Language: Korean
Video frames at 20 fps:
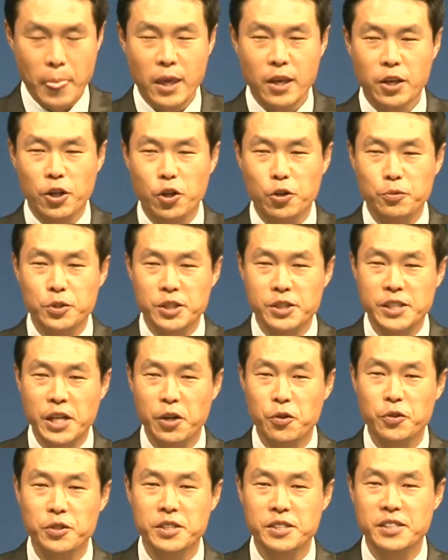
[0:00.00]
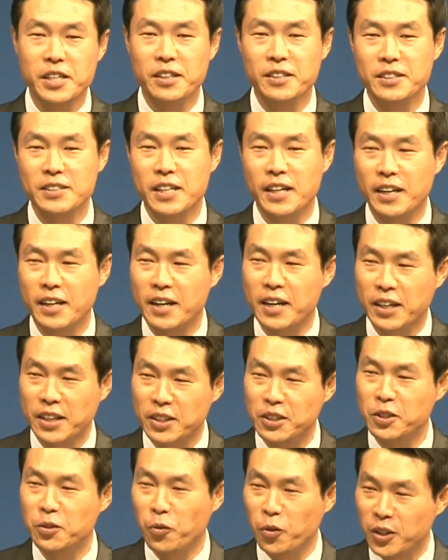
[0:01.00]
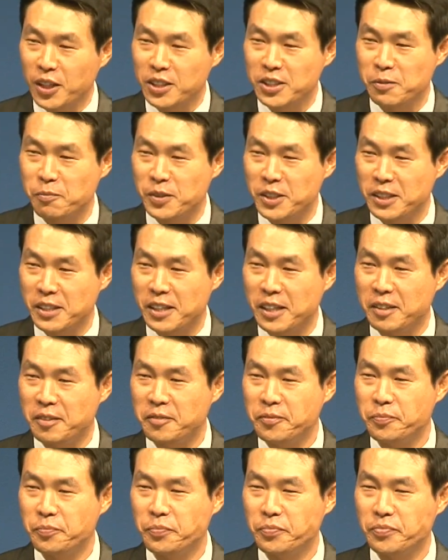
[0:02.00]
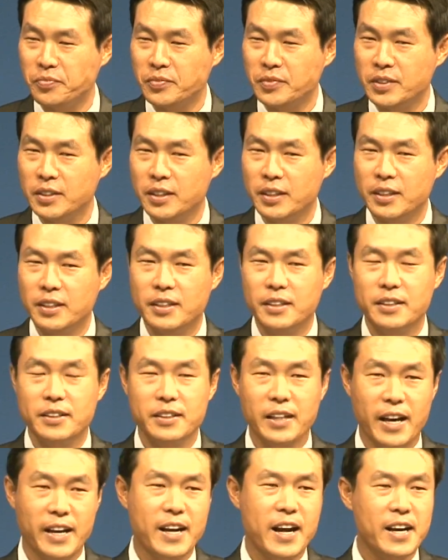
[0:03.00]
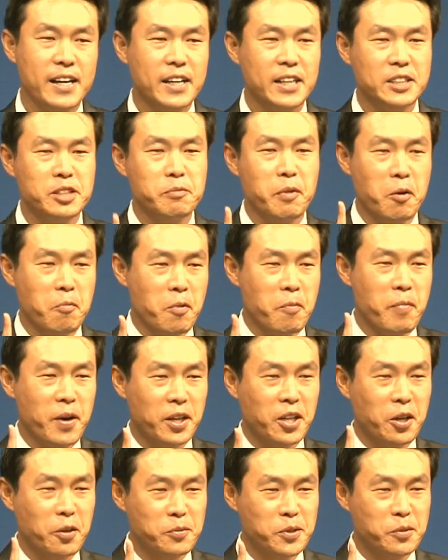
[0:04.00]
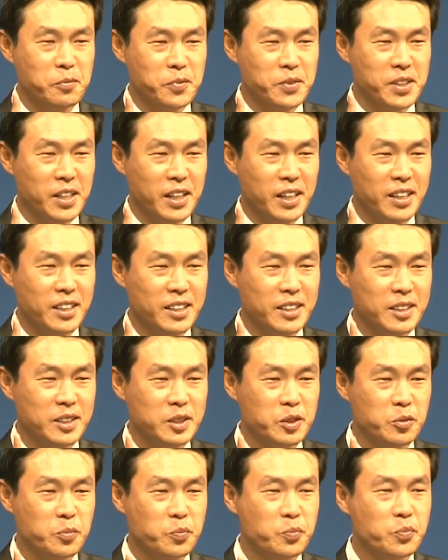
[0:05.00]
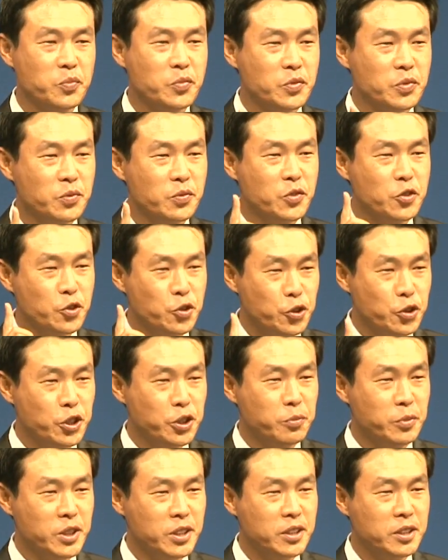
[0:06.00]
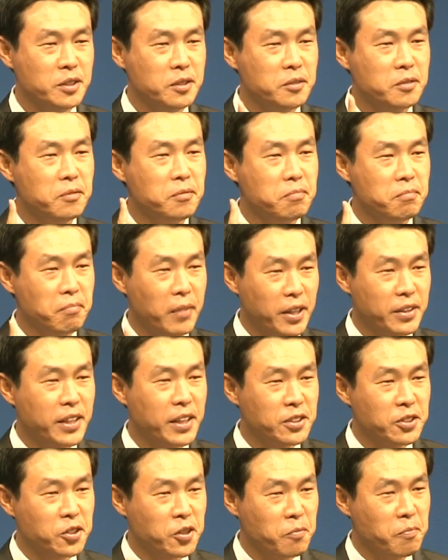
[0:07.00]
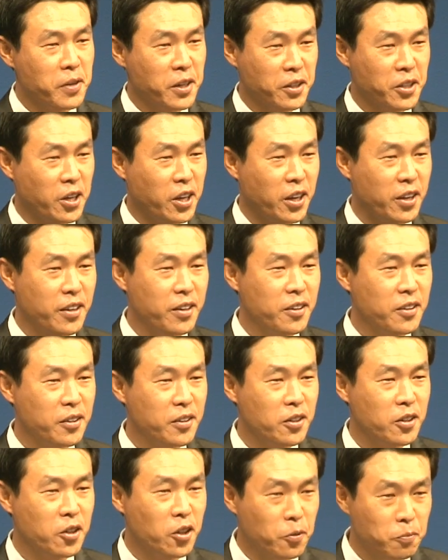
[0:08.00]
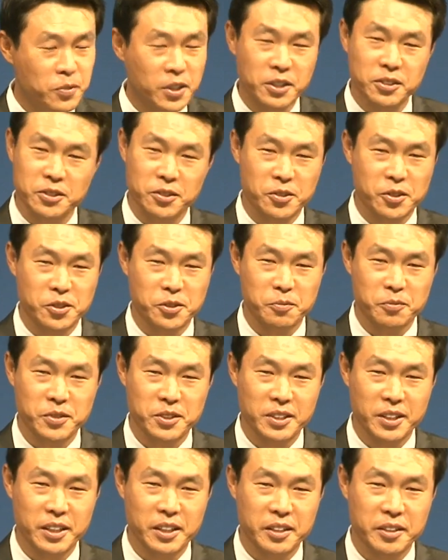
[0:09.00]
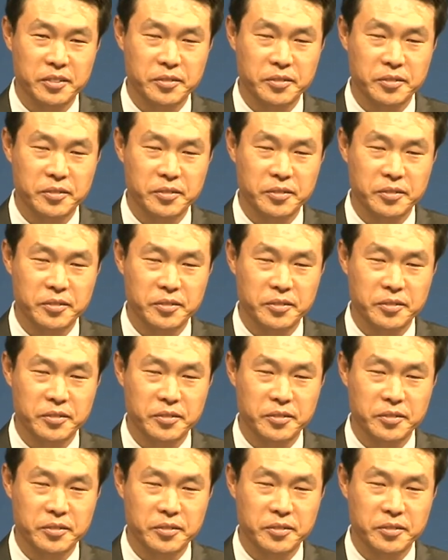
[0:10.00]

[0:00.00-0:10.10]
여러분이 새로운 인생을 살아가기를 원하십니까? 딱 한 가지 방법밖에 없습니다. 주님을 만나는 것밖에 없다는 것입니다.